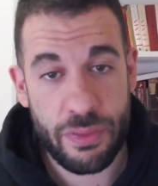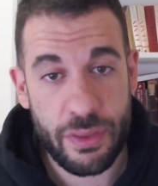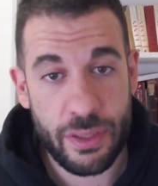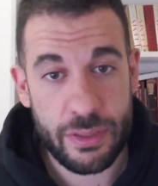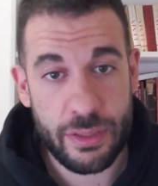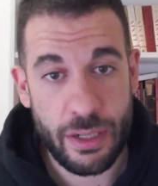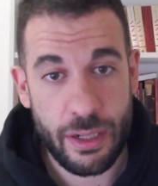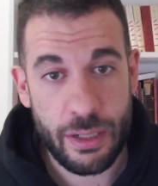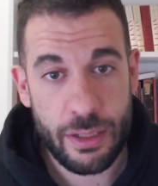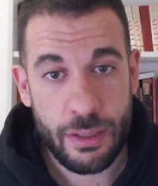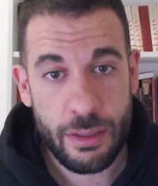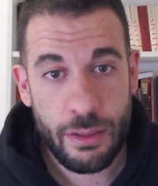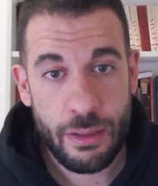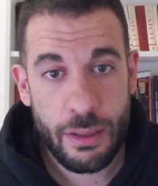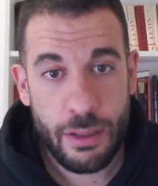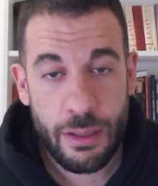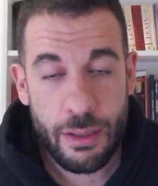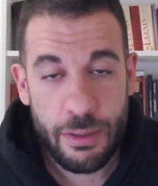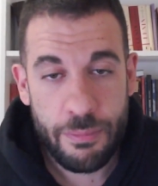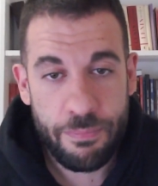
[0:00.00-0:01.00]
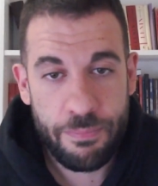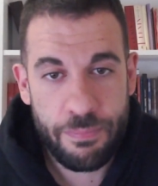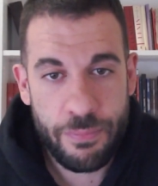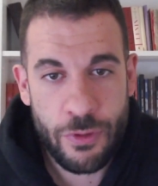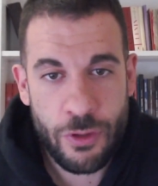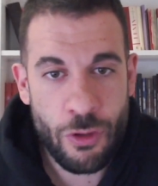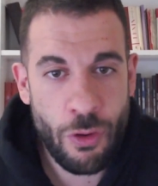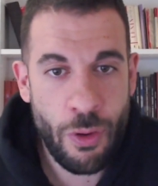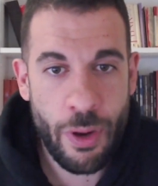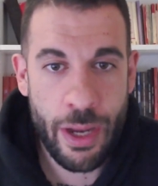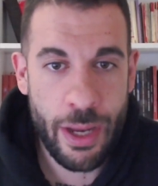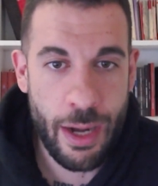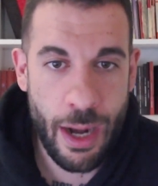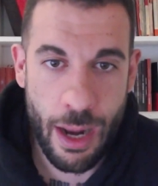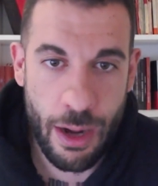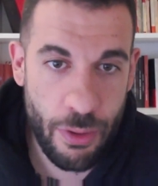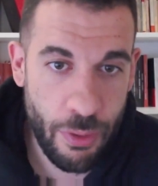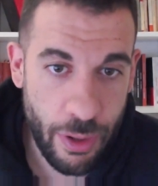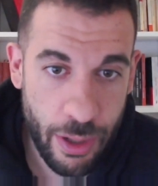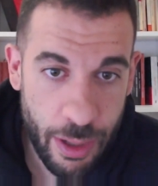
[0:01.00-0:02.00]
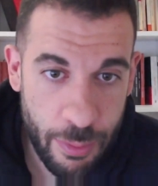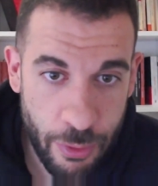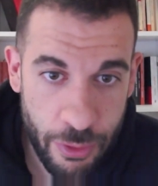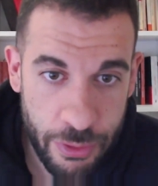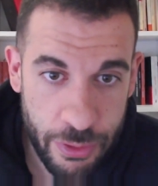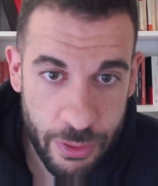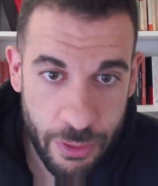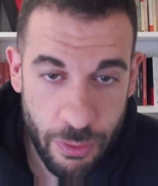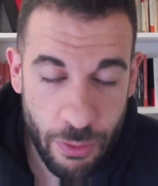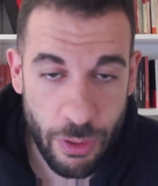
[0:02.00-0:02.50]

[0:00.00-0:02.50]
etc., no era lo hegemónico.